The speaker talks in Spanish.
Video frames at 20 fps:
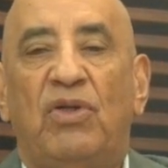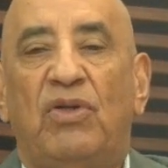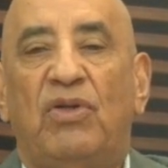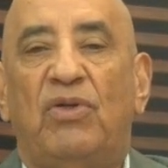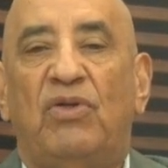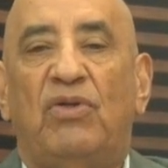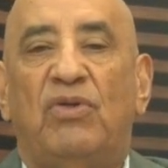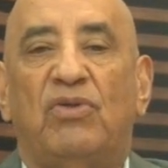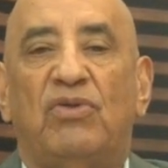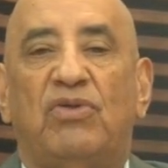
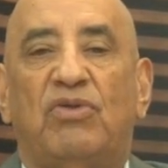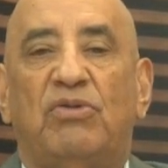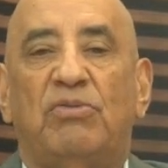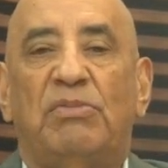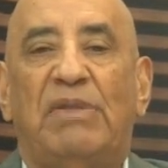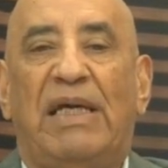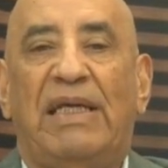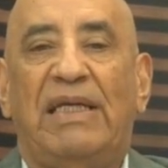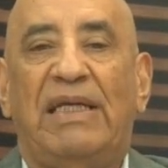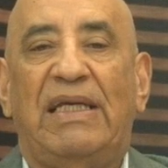nos
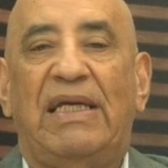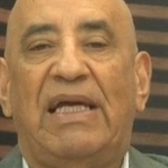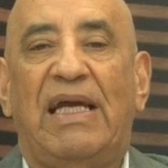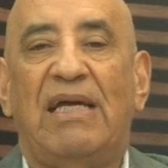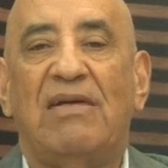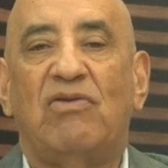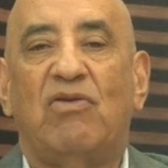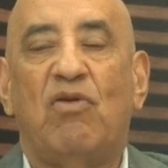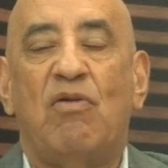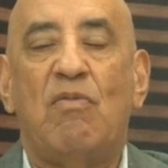
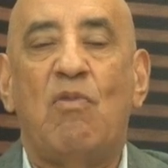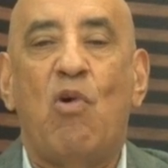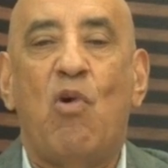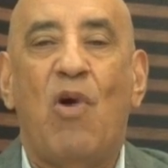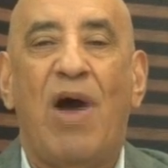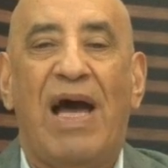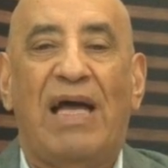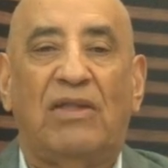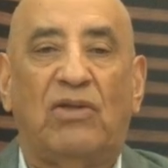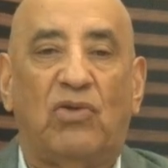manejan
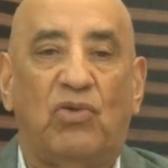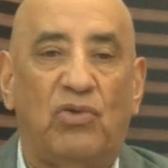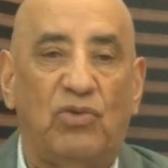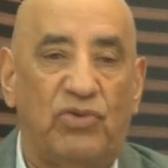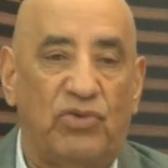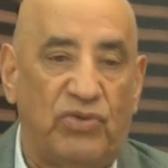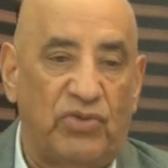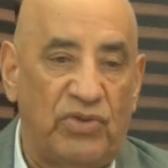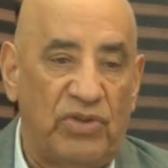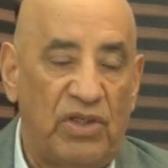como
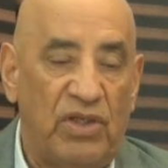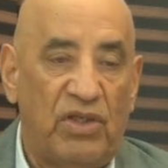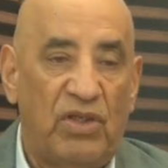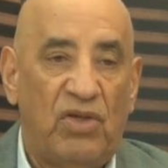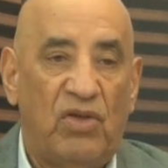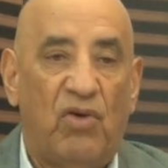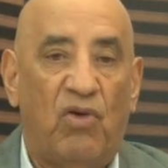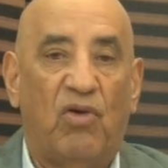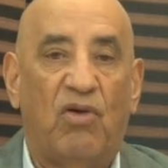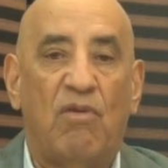atos
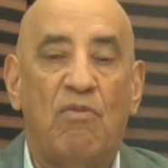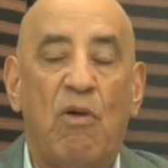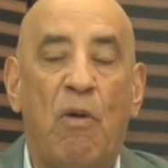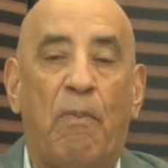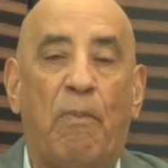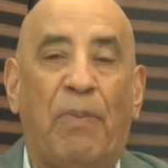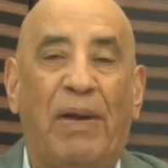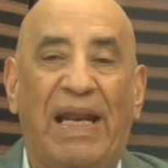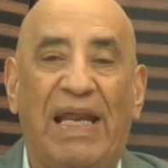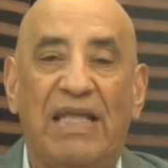o como
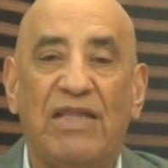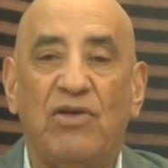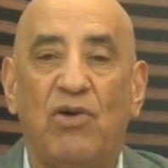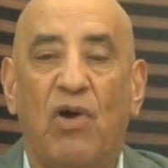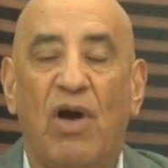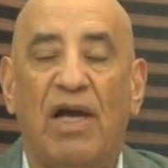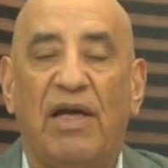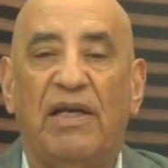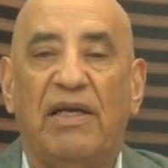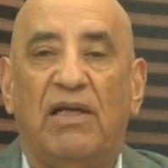
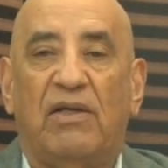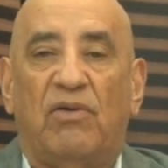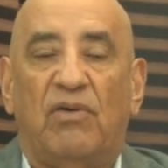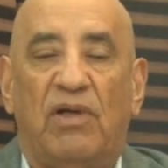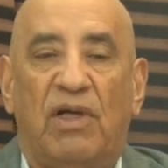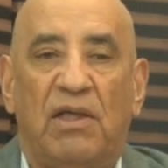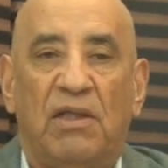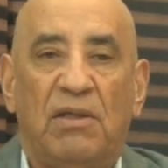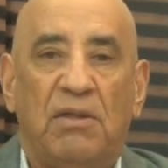predios agrícolas.